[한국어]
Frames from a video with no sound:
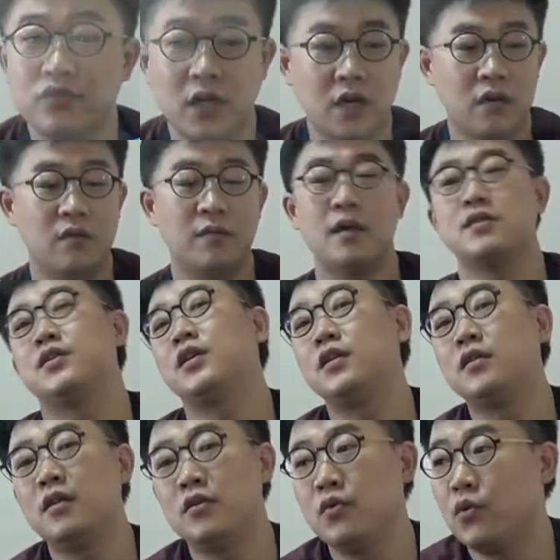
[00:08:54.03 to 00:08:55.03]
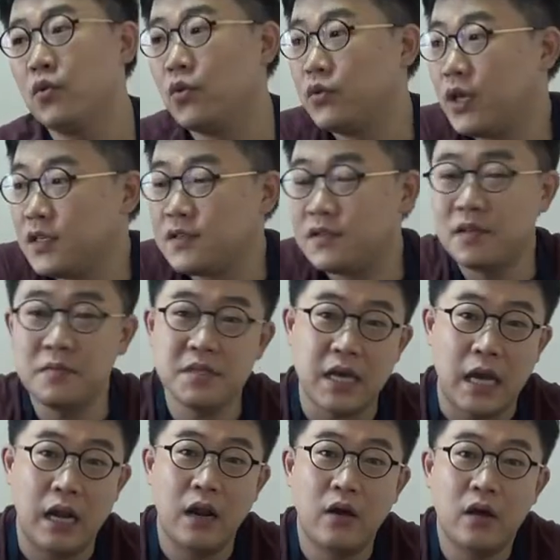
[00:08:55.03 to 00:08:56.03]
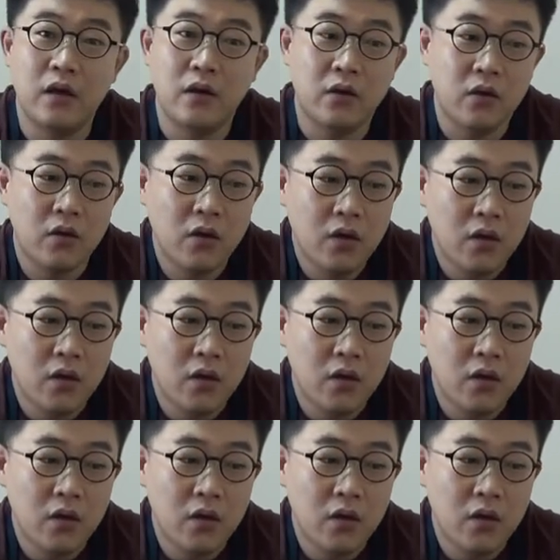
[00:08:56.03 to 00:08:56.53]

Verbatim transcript: 순간가열 방식인데도 되게 스팀이 잘 나와요.